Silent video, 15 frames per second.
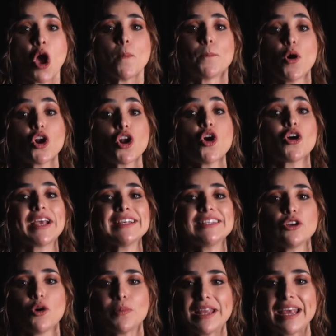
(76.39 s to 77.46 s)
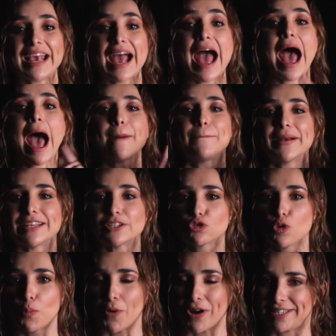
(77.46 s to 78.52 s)
por lo que se obliga a
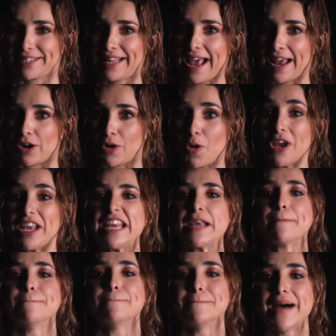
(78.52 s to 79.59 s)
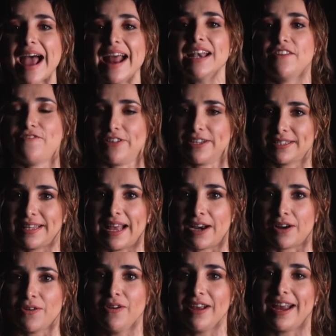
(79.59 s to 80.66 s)
presupuestarlo y
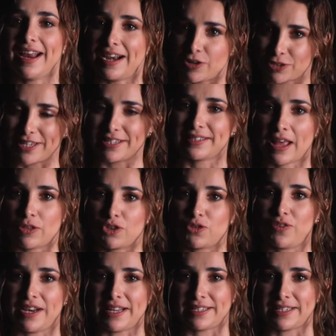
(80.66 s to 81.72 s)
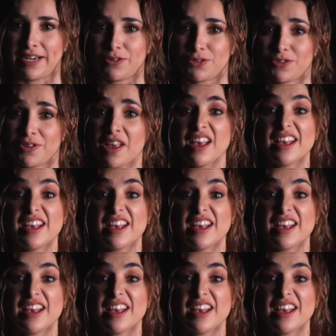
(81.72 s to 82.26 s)
manifestarlo en los estados financieros.